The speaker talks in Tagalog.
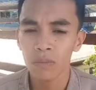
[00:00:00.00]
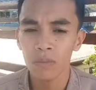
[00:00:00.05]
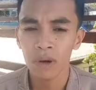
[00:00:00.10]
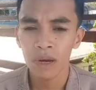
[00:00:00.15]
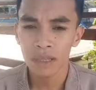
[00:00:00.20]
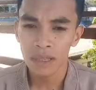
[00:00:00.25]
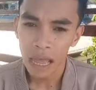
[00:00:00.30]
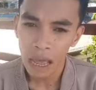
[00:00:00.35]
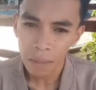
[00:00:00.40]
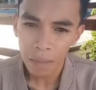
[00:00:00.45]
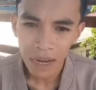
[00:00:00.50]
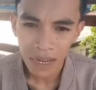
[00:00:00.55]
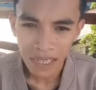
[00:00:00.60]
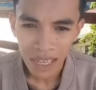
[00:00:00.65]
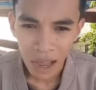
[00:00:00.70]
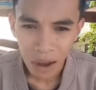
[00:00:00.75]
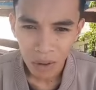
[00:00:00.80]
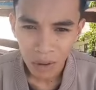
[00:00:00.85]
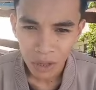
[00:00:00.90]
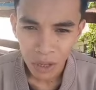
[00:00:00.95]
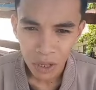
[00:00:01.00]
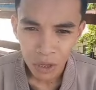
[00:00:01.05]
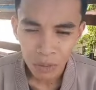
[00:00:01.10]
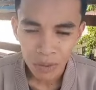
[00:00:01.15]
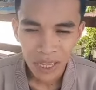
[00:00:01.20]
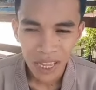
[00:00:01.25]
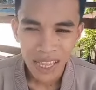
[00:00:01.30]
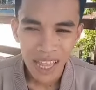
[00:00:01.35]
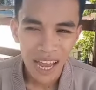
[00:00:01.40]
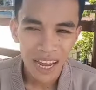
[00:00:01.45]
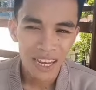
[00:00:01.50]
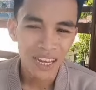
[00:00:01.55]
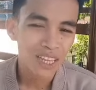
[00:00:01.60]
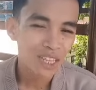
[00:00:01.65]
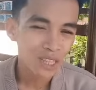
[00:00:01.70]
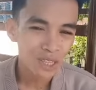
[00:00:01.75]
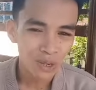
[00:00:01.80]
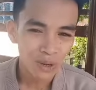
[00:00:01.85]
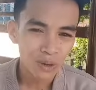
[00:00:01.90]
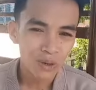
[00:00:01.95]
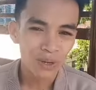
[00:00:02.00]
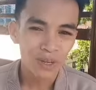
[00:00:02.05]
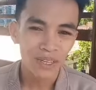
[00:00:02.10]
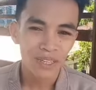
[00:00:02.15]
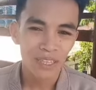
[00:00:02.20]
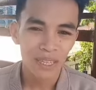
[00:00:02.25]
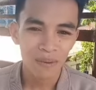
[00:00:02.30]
'di ba Tamang tao din yung madadagit nyo.